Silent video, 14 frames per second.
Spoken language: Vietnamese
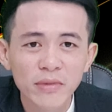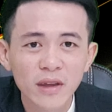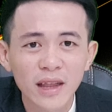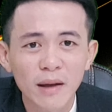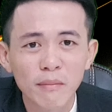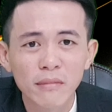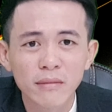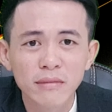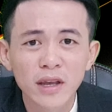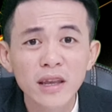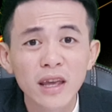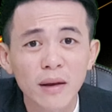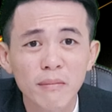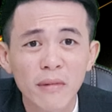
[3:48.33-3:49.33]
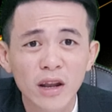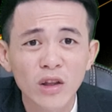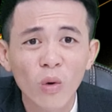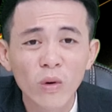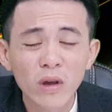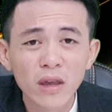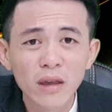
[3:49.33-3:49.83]
nó nằm chiến dịch mà nó
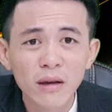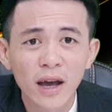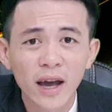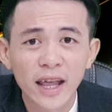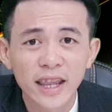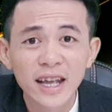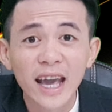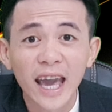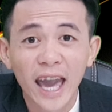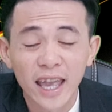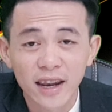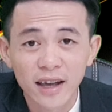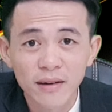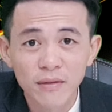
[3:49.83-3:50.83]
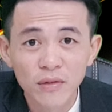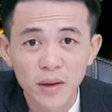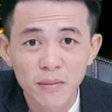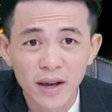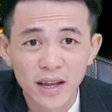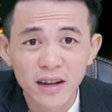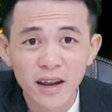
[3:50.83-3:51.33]
thúi à, hay điểm gà vậy đó quý
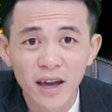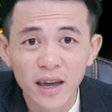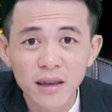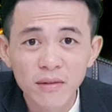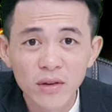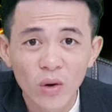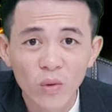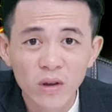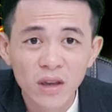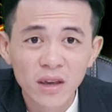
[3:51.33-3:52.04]
vị mà nó để ví dụ